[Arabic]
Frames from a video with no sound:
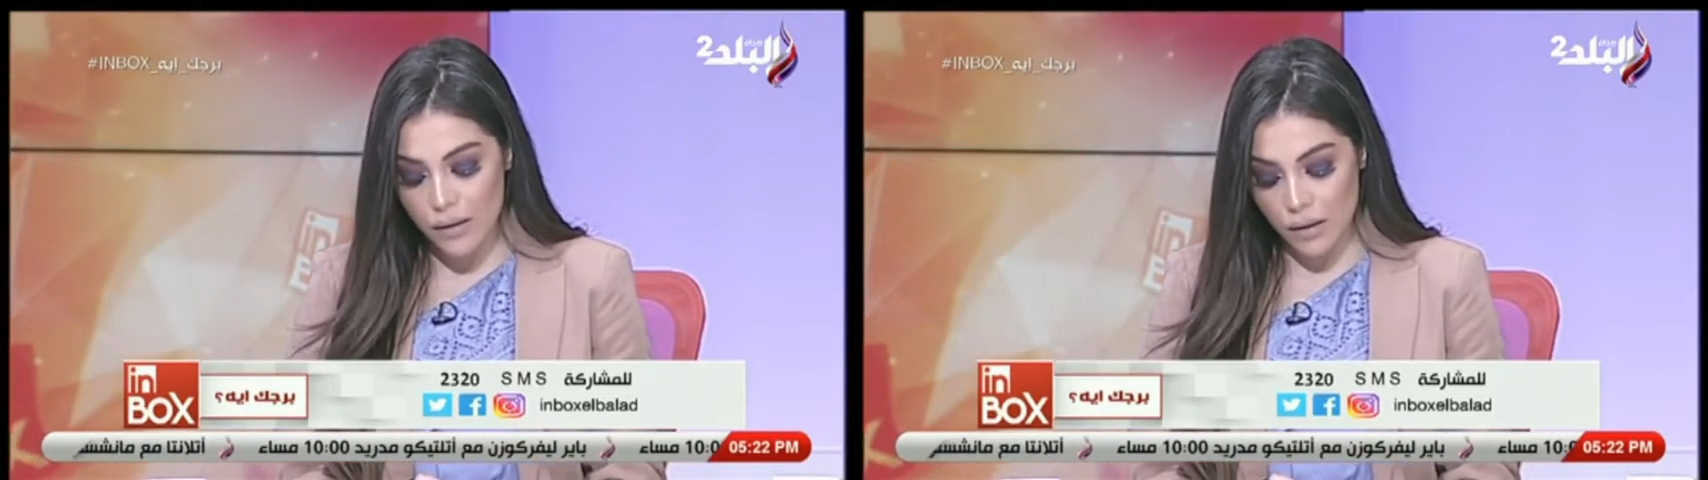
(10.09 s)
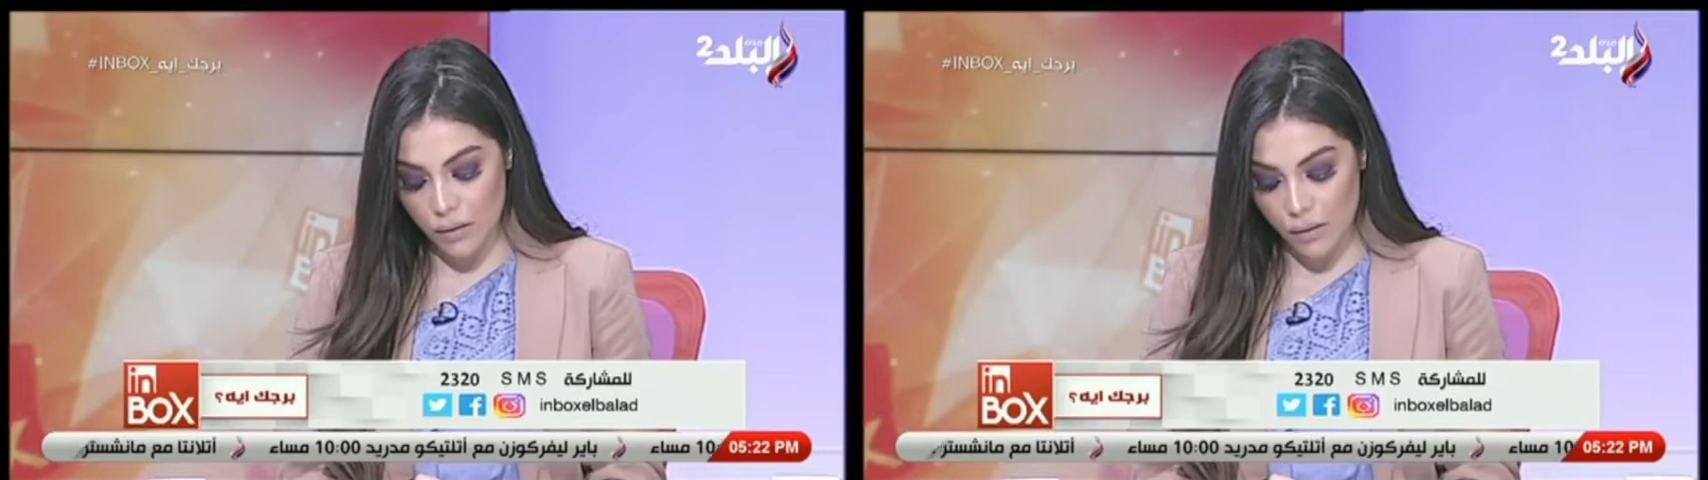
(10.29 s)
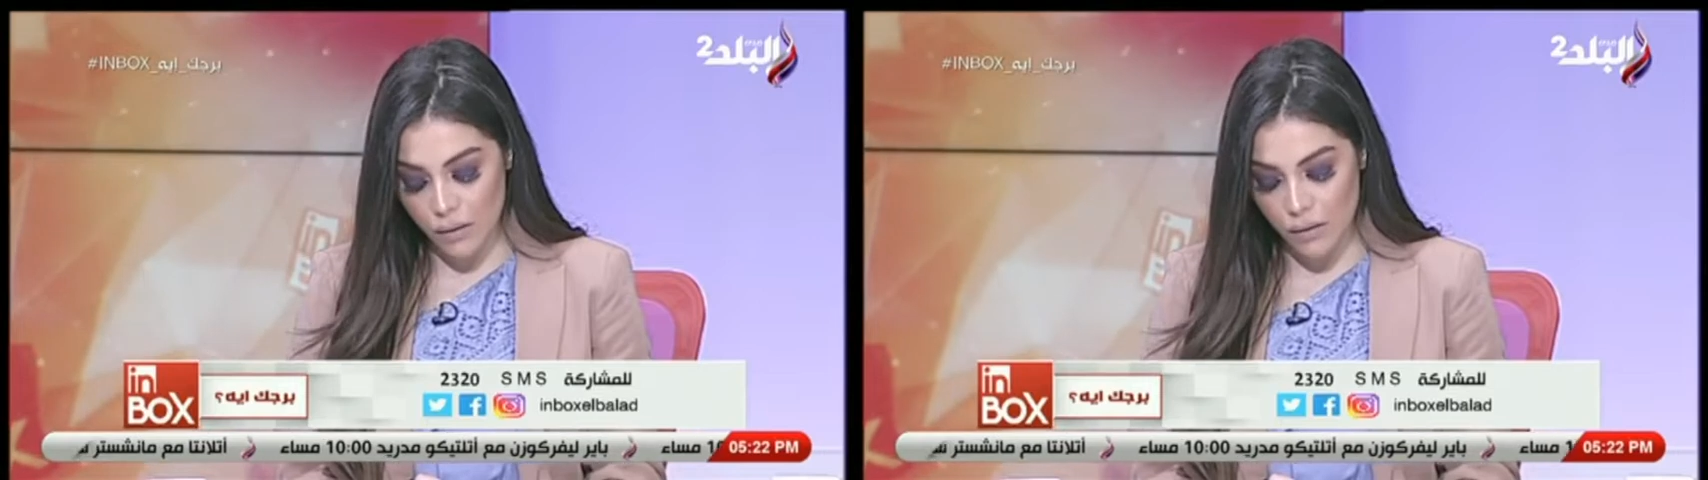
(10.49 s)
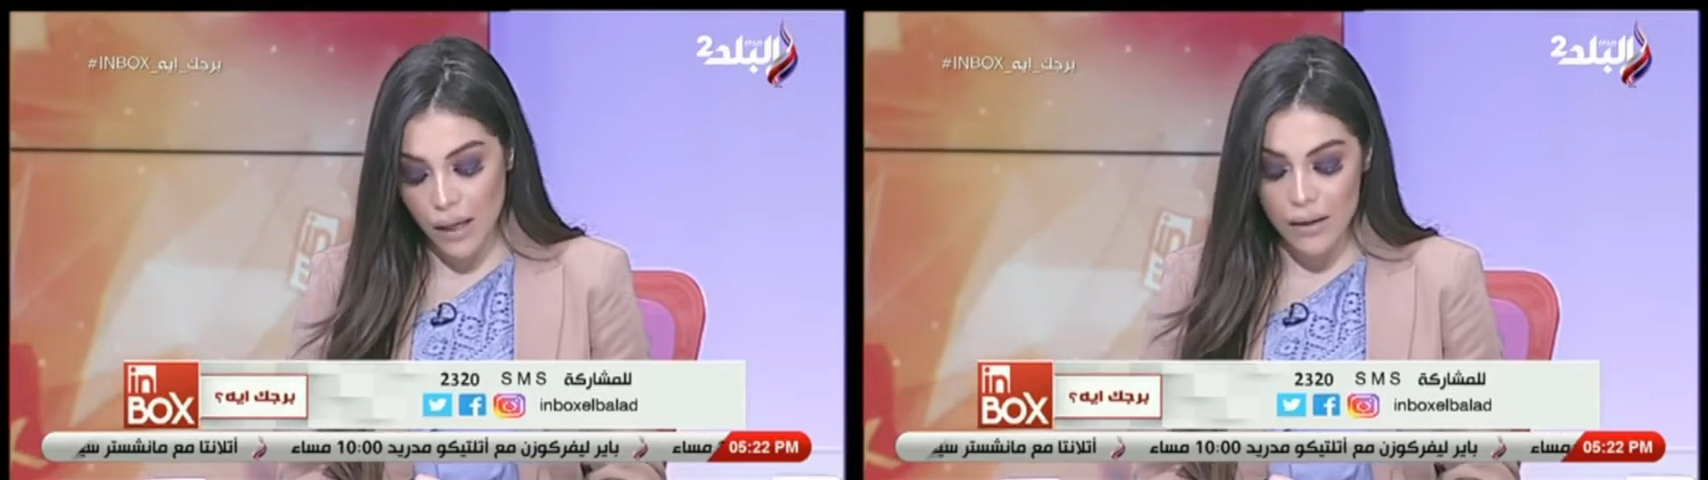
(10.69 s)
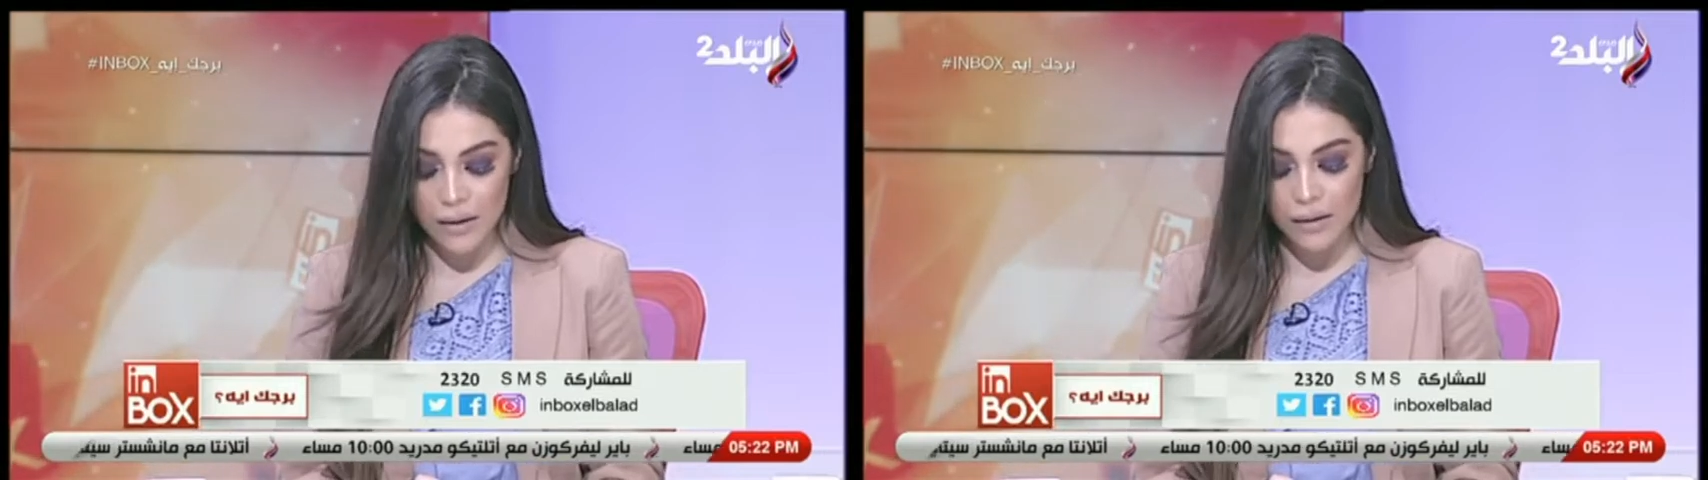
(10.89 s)
ستة
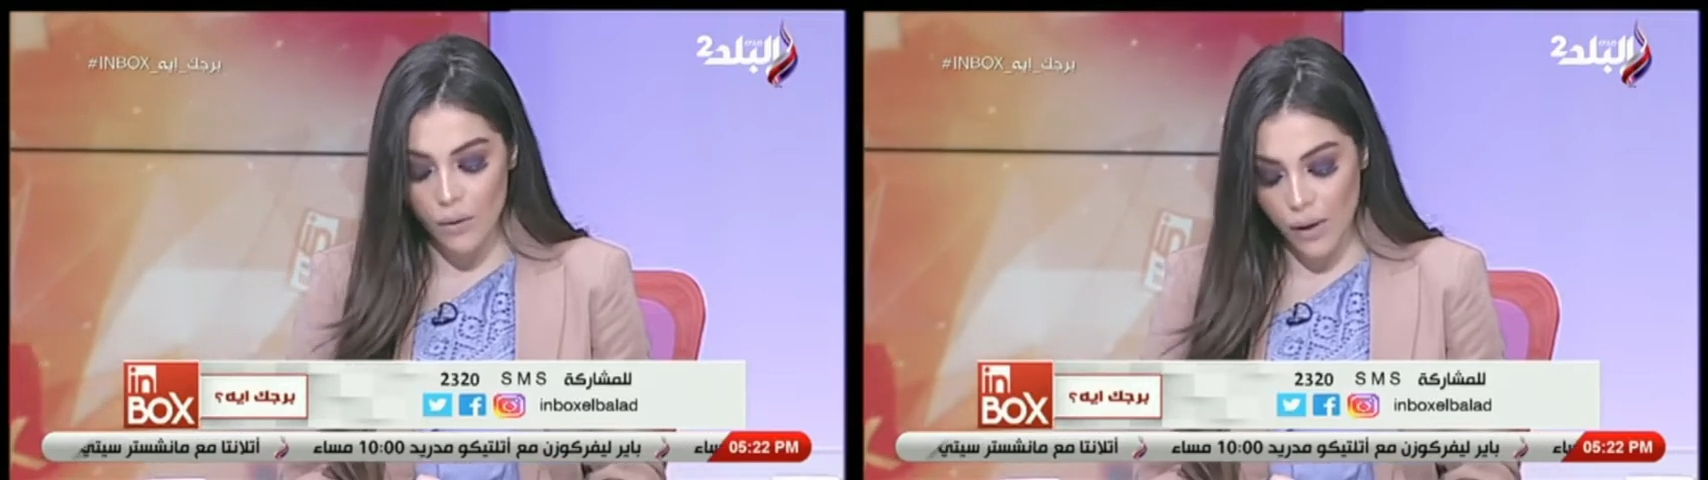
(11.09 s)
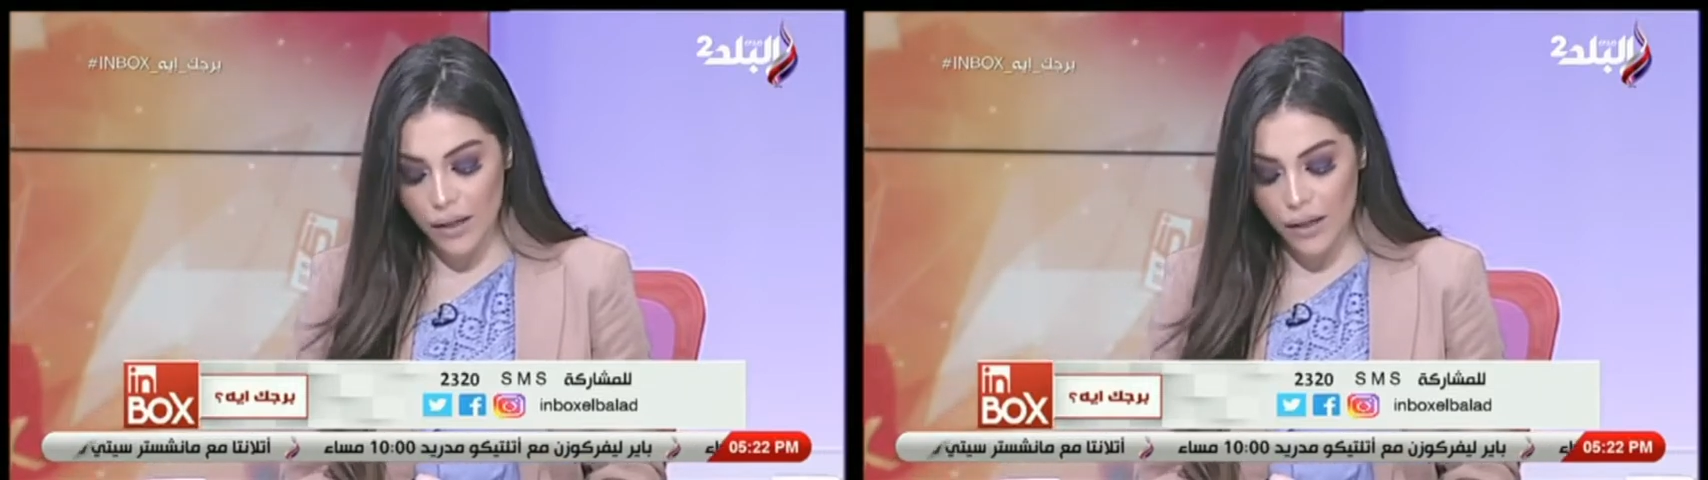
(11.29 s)
ولا لا ستة, ستة واحد.